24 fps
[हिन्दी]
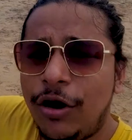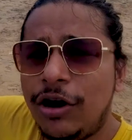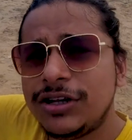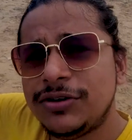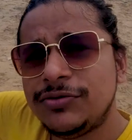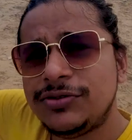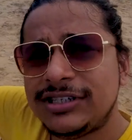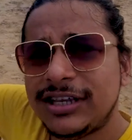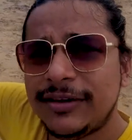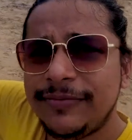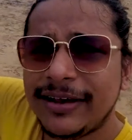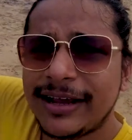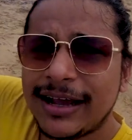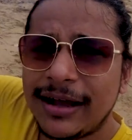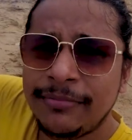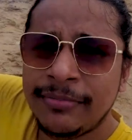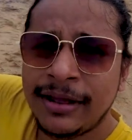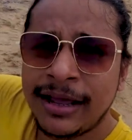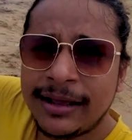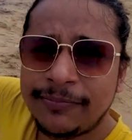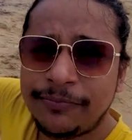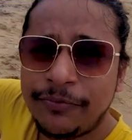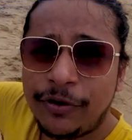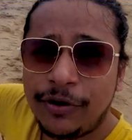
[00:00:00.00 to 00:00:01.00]
और उससे भी
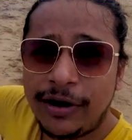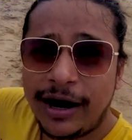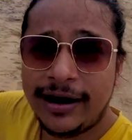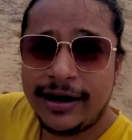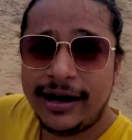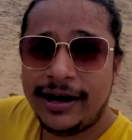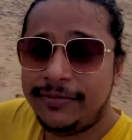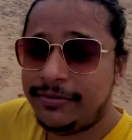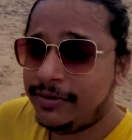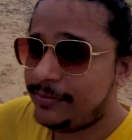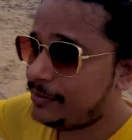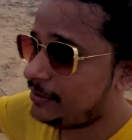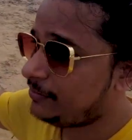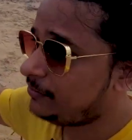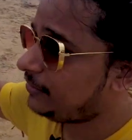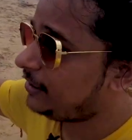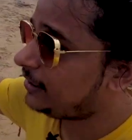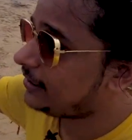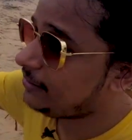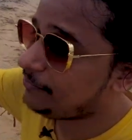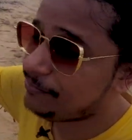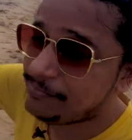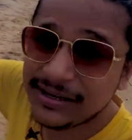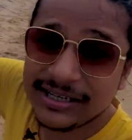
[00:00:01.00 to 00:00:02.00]
कम है 400 में भी
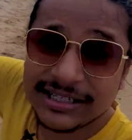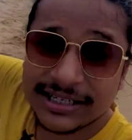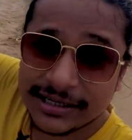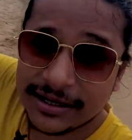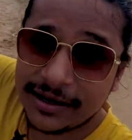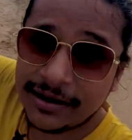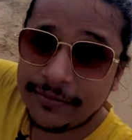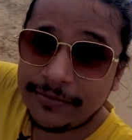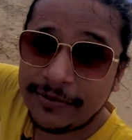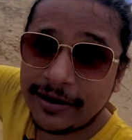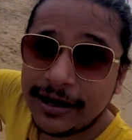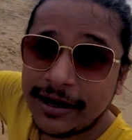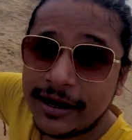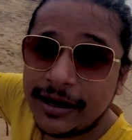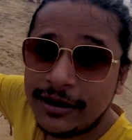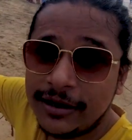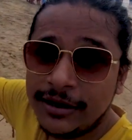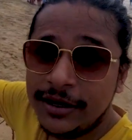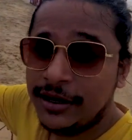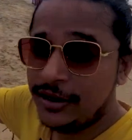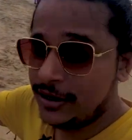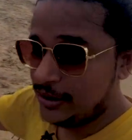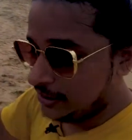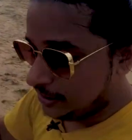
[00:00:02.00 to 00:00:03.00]
लेकिन पीछे जाना पड़ेगा
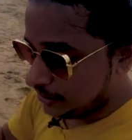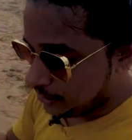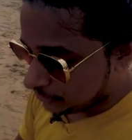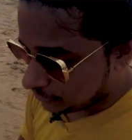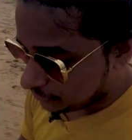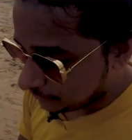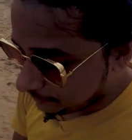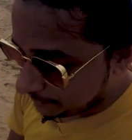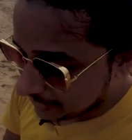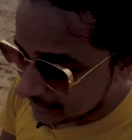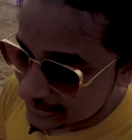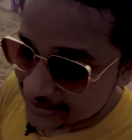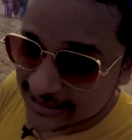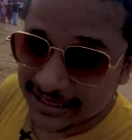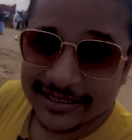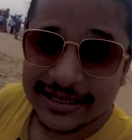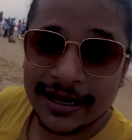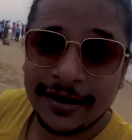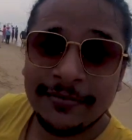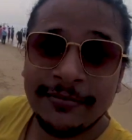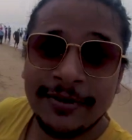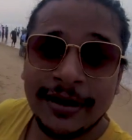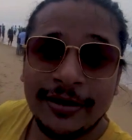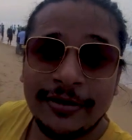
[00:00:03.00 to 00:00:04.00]
तो बीच के
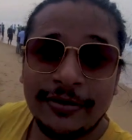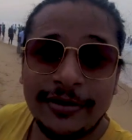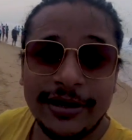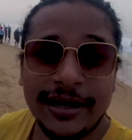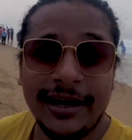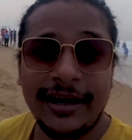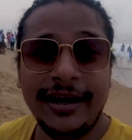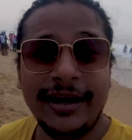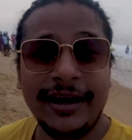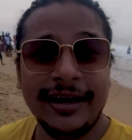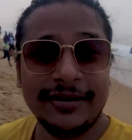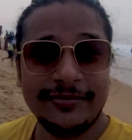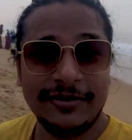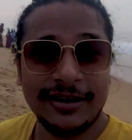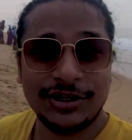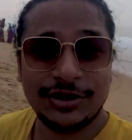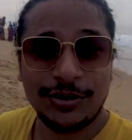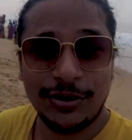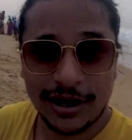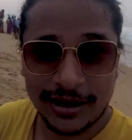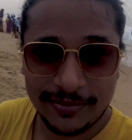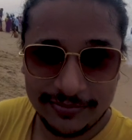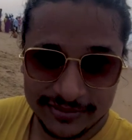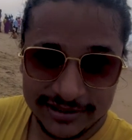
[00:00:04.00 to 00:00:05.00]
सामने होटल लेने में
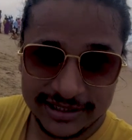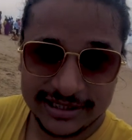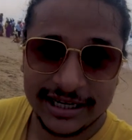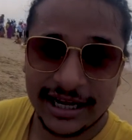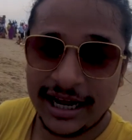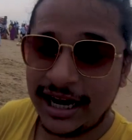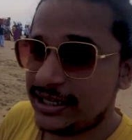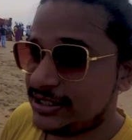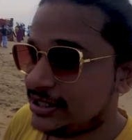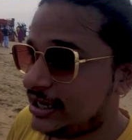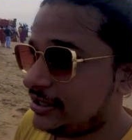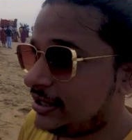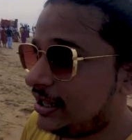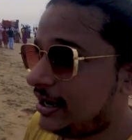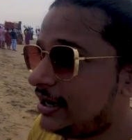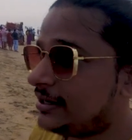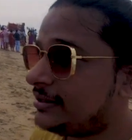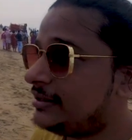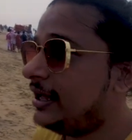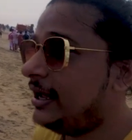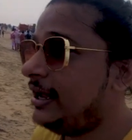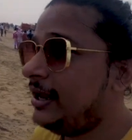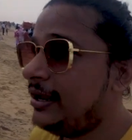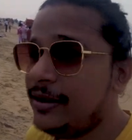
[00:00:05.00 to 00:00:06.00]
थोड़ा चार्ज ज़्यादा
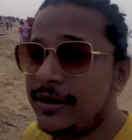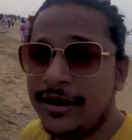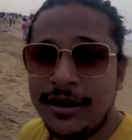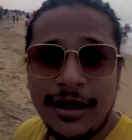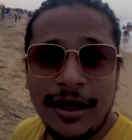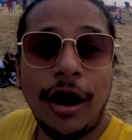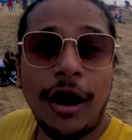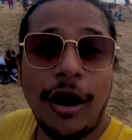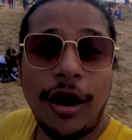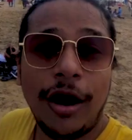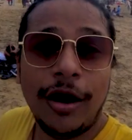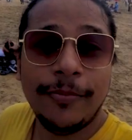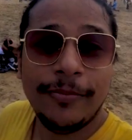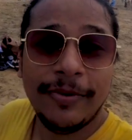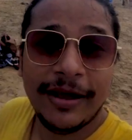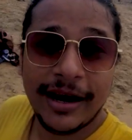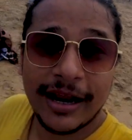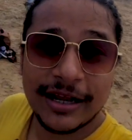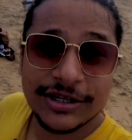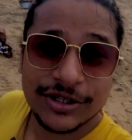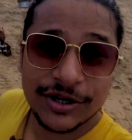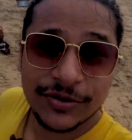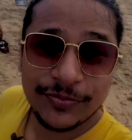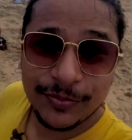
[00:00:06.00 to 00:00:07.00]
लगता है और
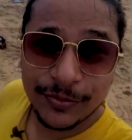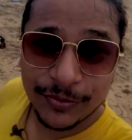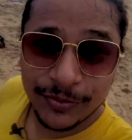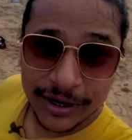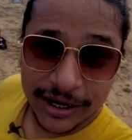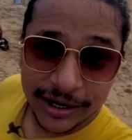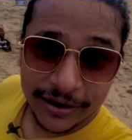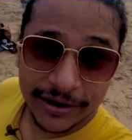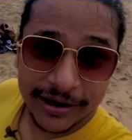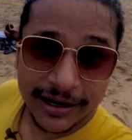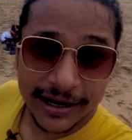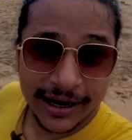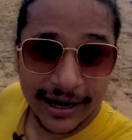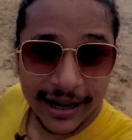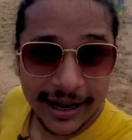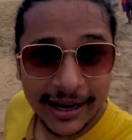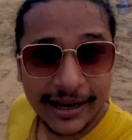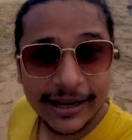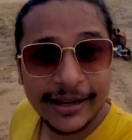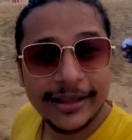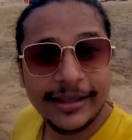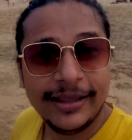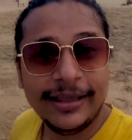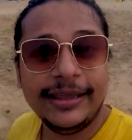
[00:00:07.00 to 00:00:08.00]
मेरा जो पूरी होटल
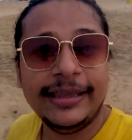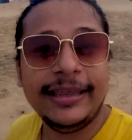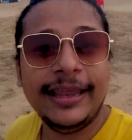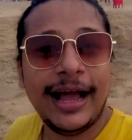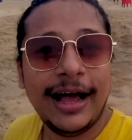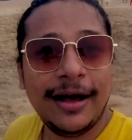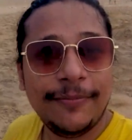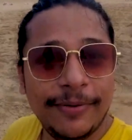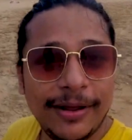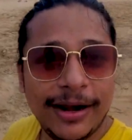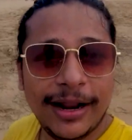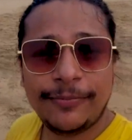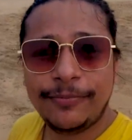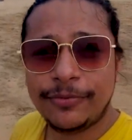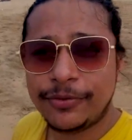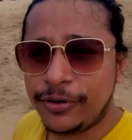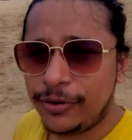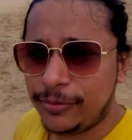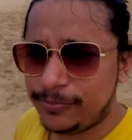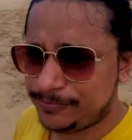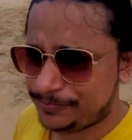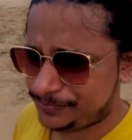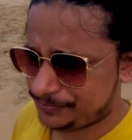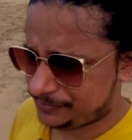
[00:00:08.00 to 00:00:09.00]
है यहाँ पर
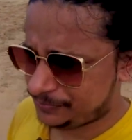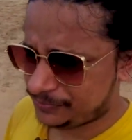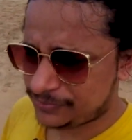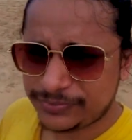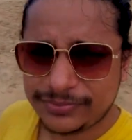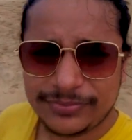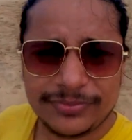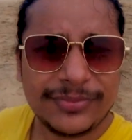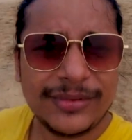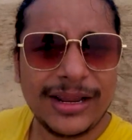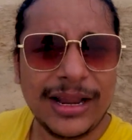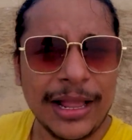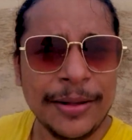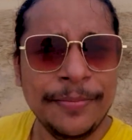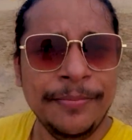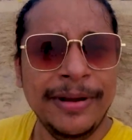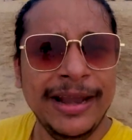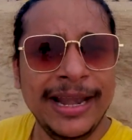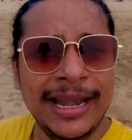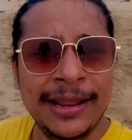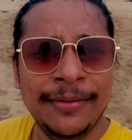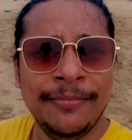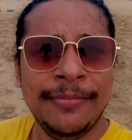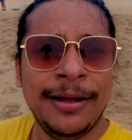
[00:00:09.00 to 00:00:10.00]
आपको
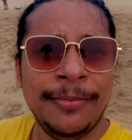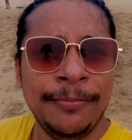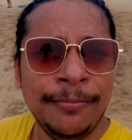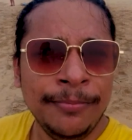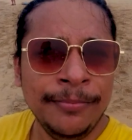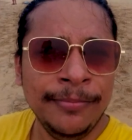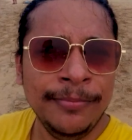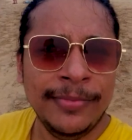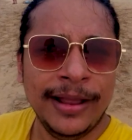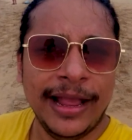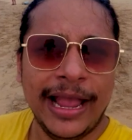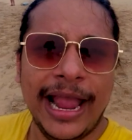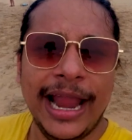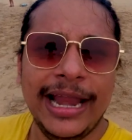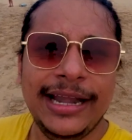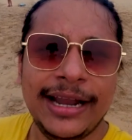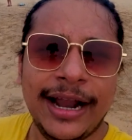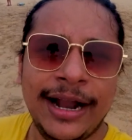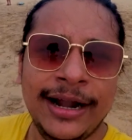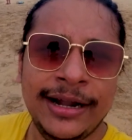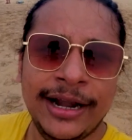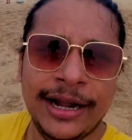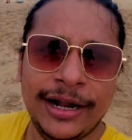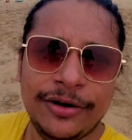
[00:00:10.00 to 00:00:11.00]
मिनिमम
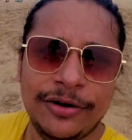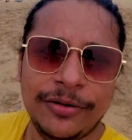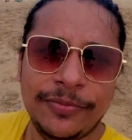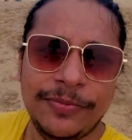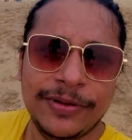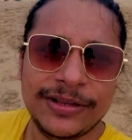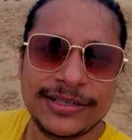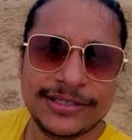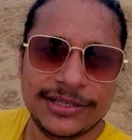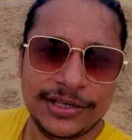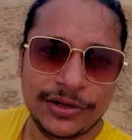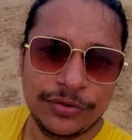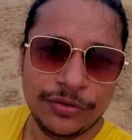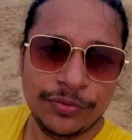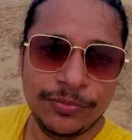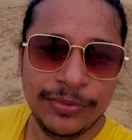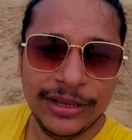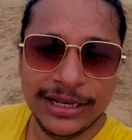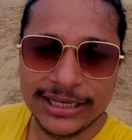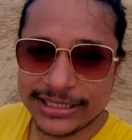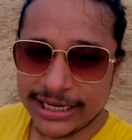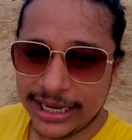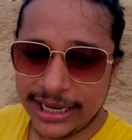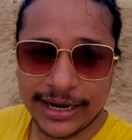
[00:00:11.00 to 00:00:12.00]
एट हंड्रेड रुपीज़ से रूम
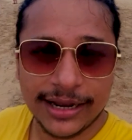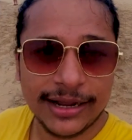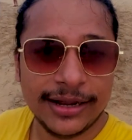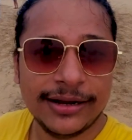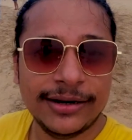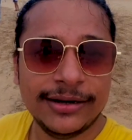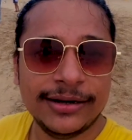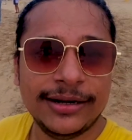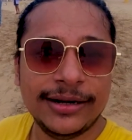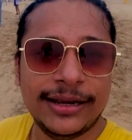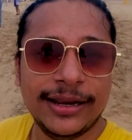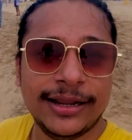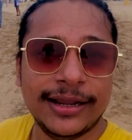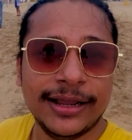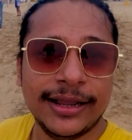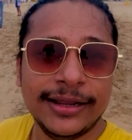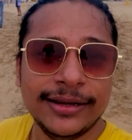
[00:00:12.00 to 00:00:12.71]
मिल जाएगा ठीक